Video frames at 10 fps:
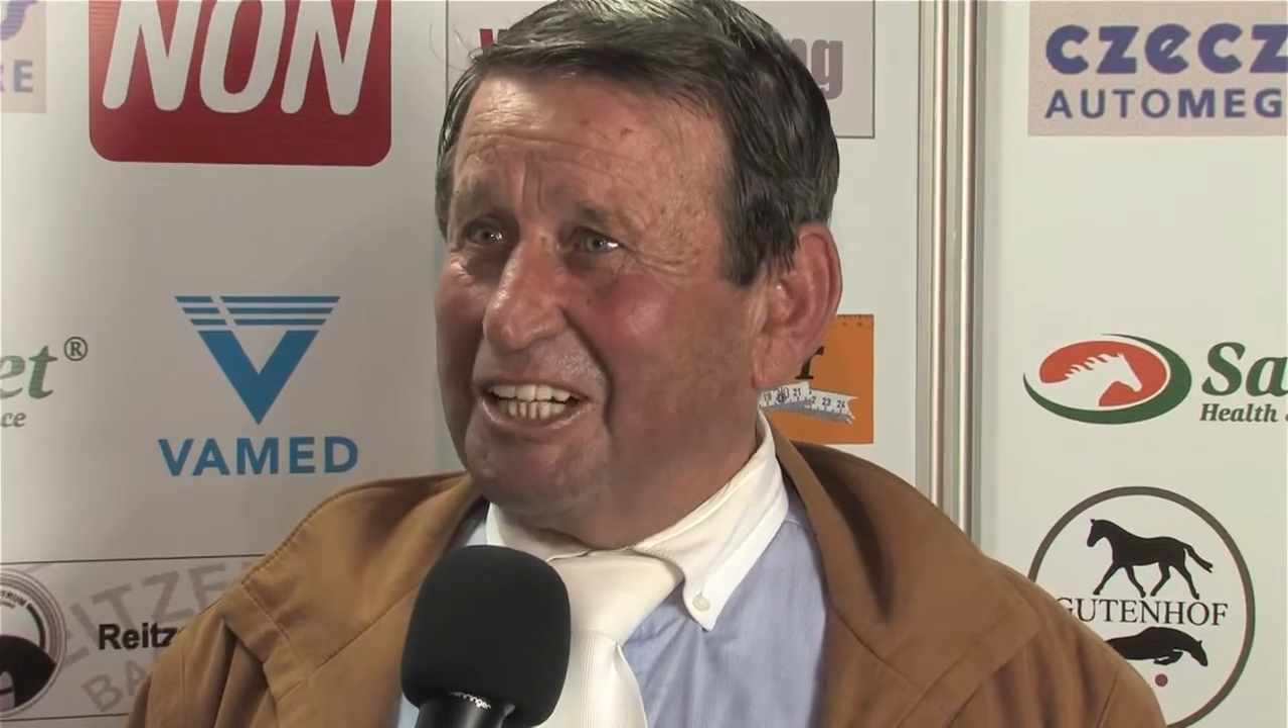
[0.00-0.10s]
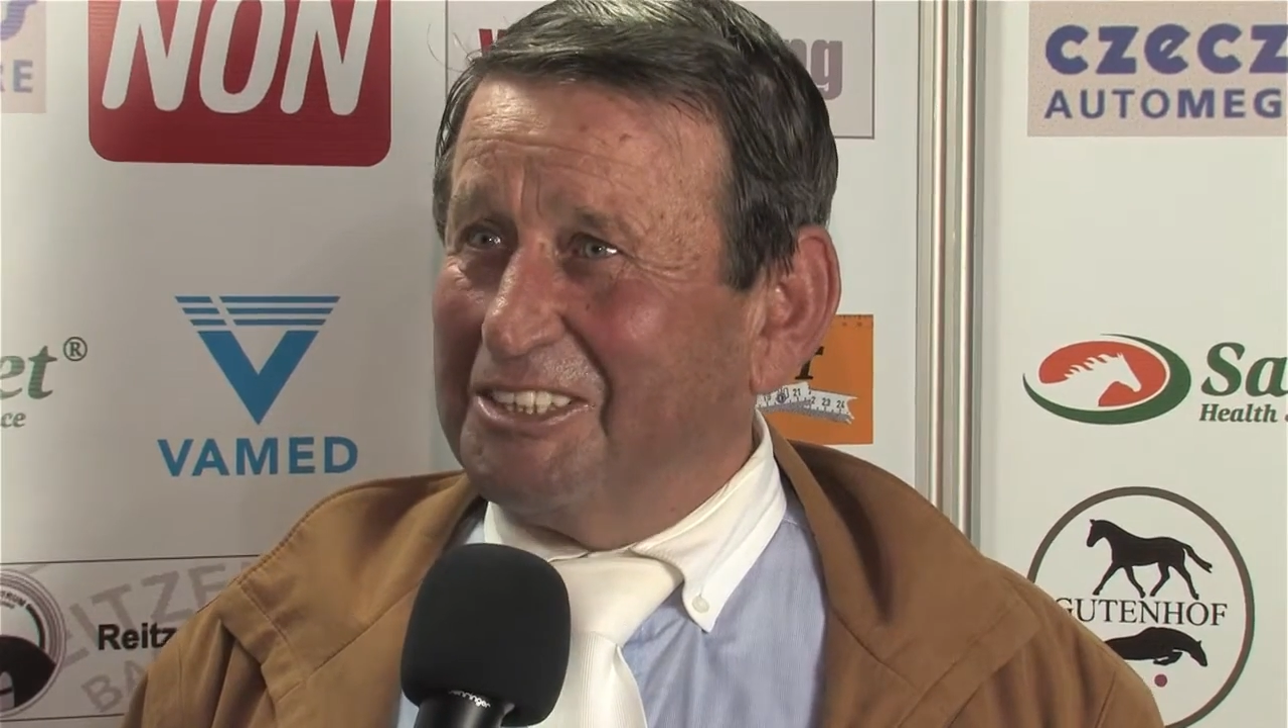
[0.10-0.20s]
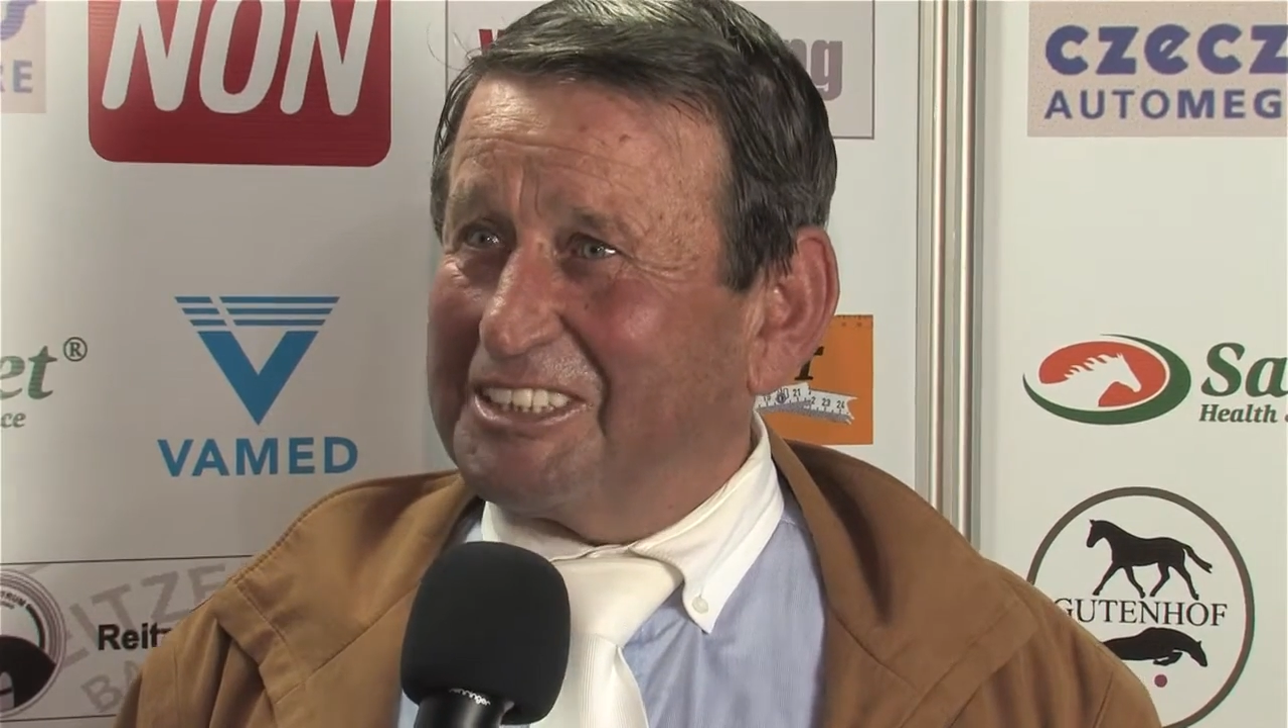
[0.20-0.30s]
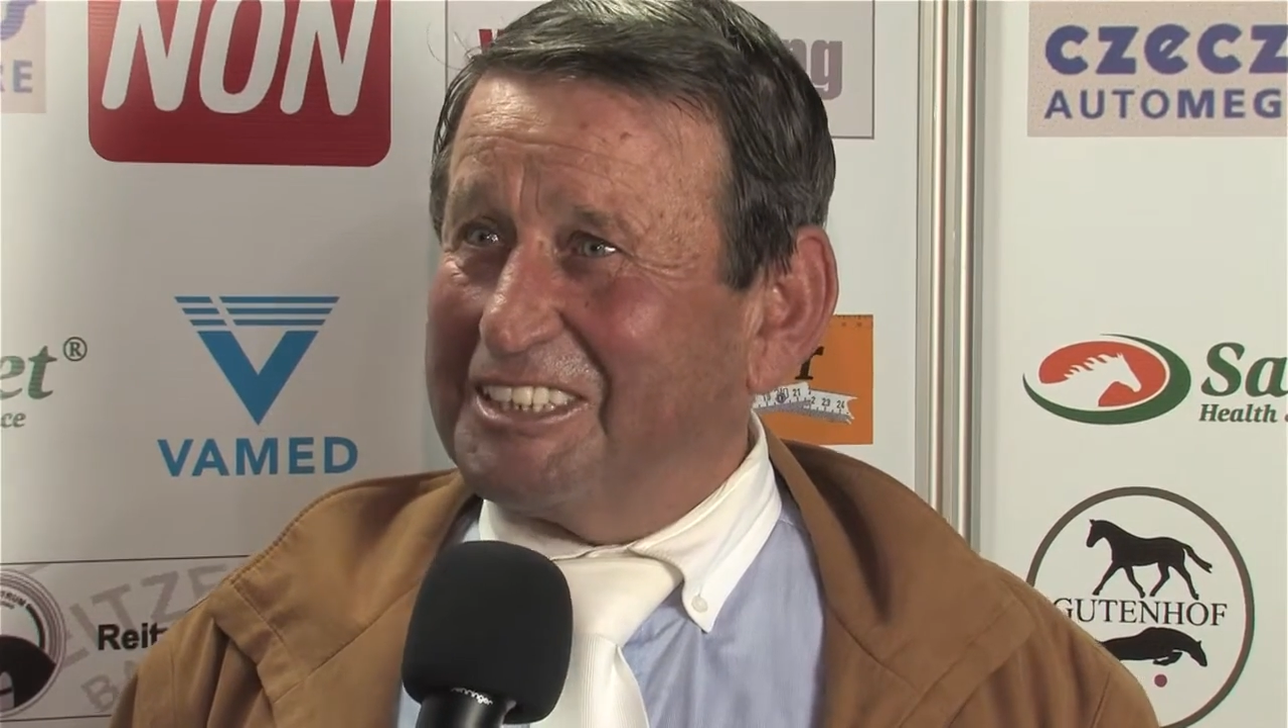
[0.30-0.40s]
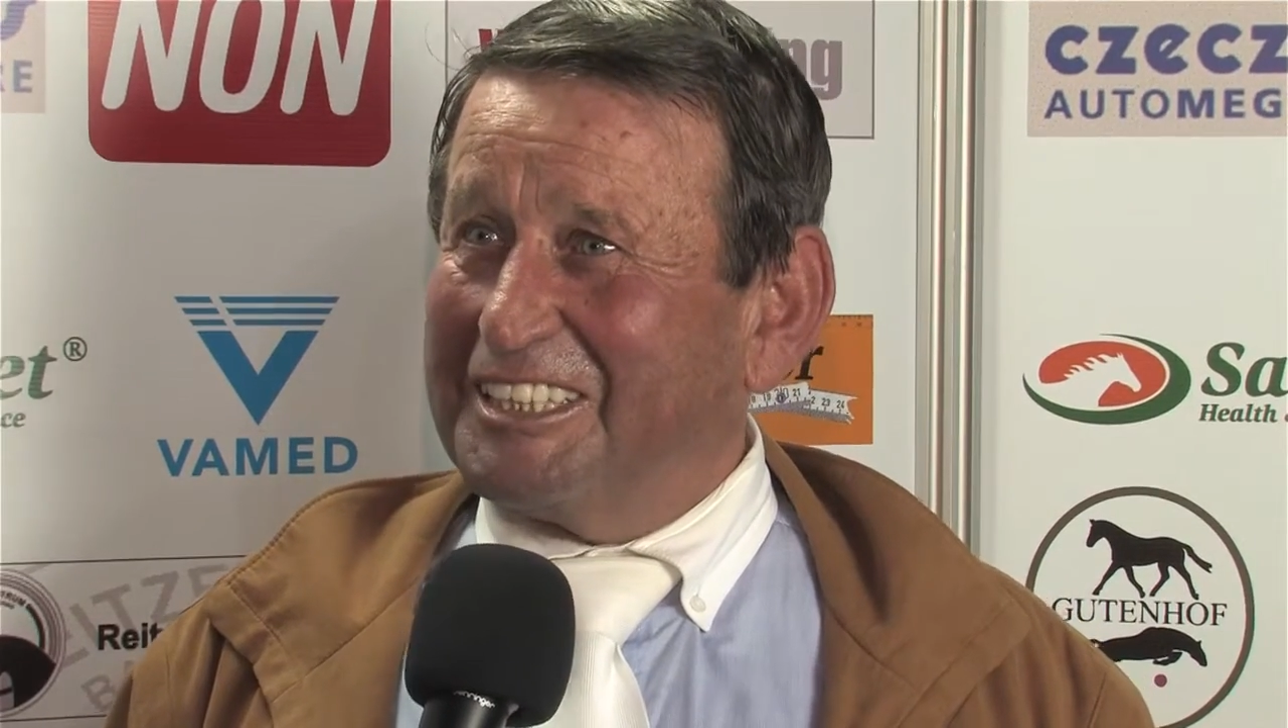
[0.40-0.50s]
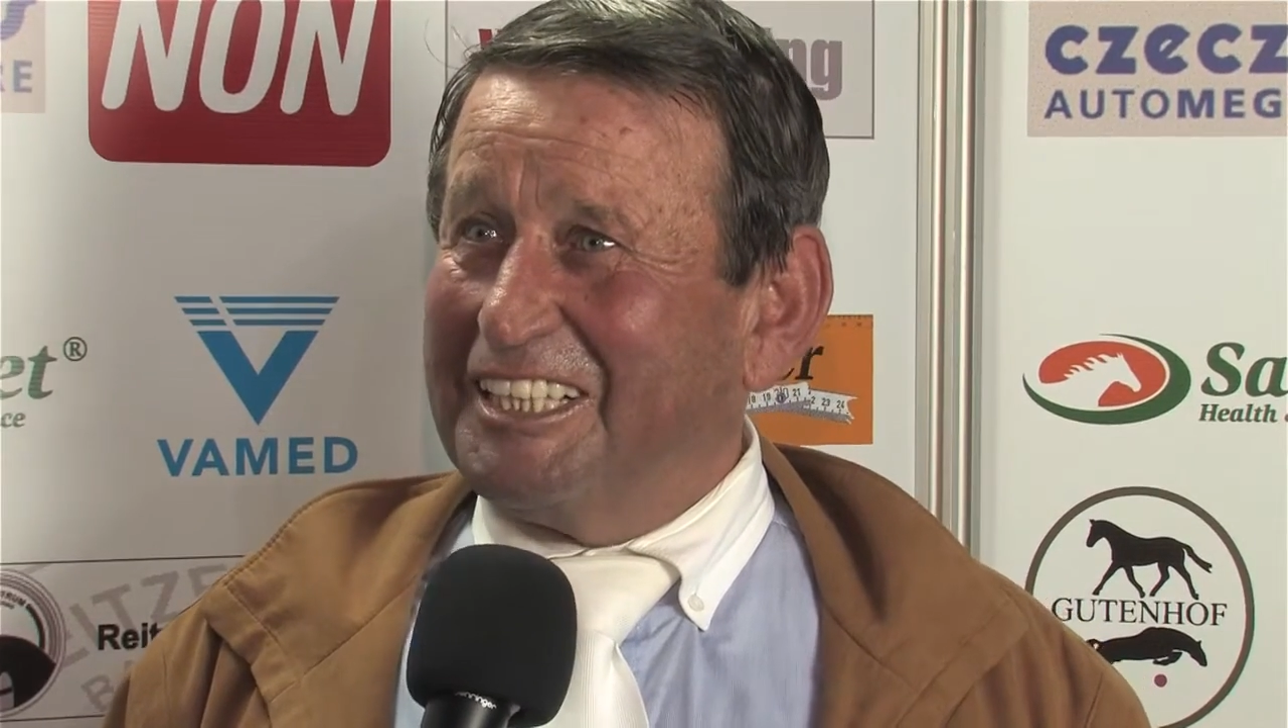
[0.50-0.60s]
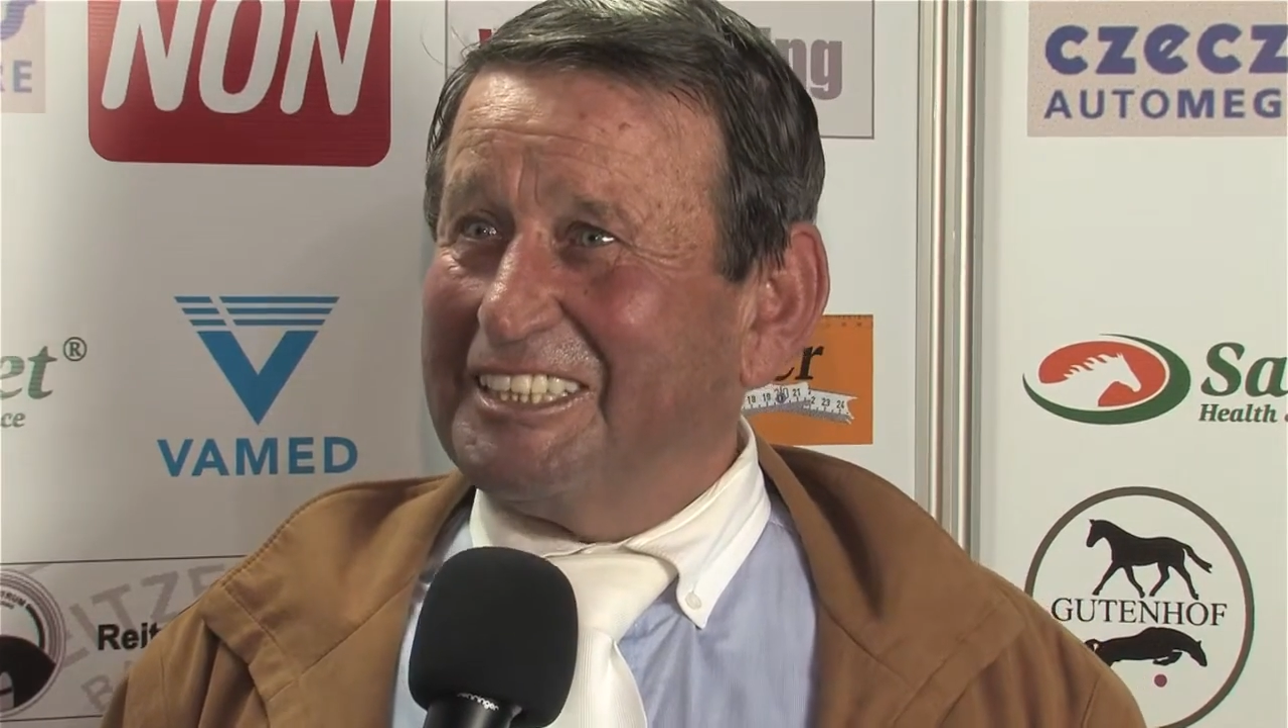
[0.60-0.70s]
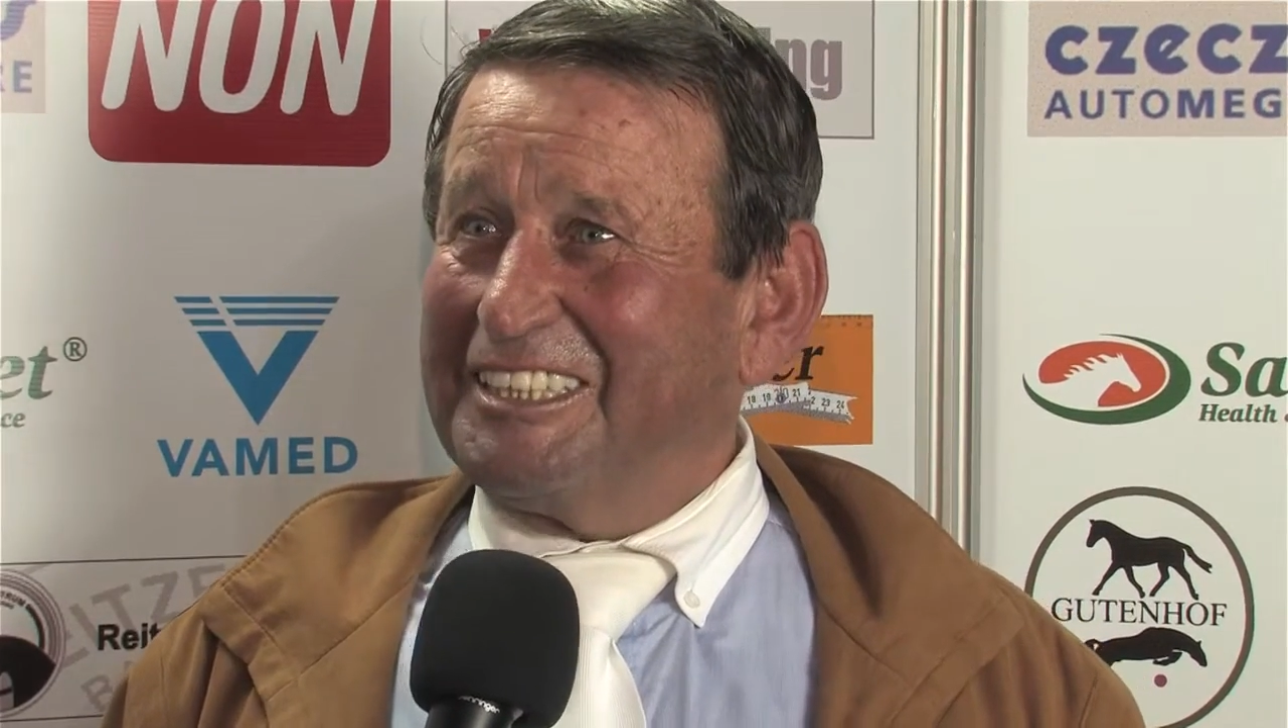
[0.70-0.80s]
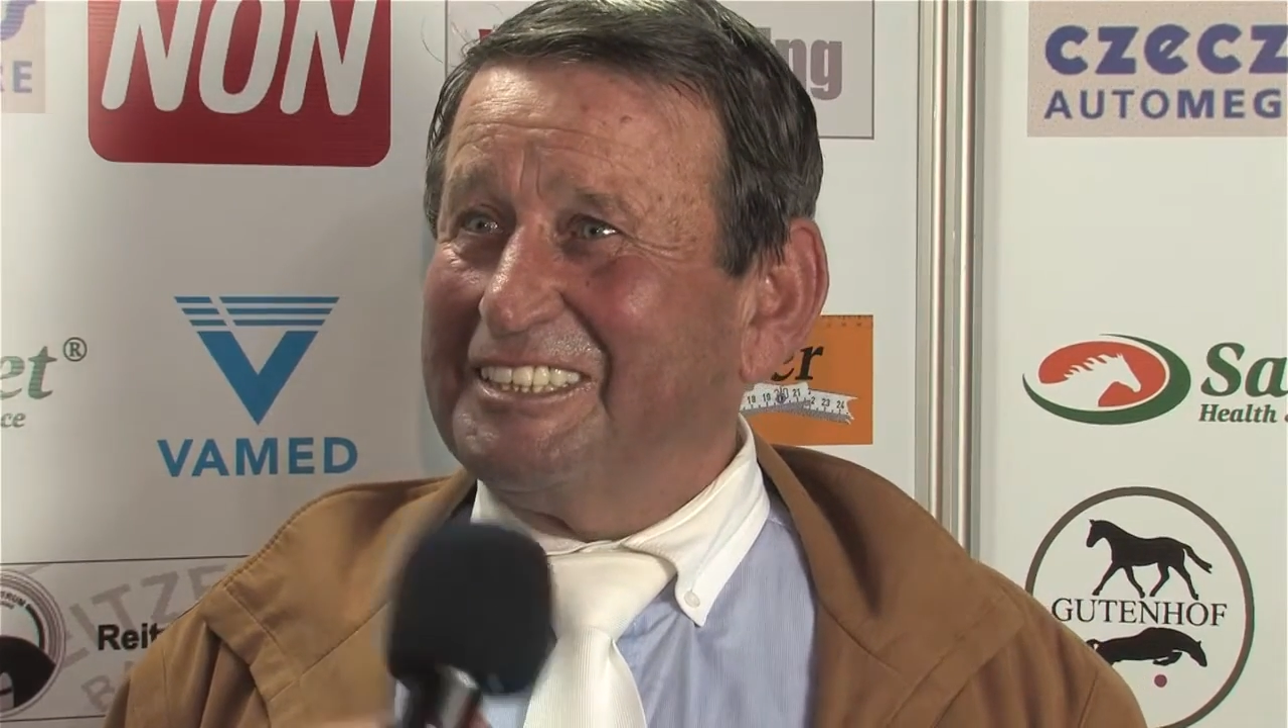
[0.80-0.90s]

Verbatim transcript: ausgezahlt.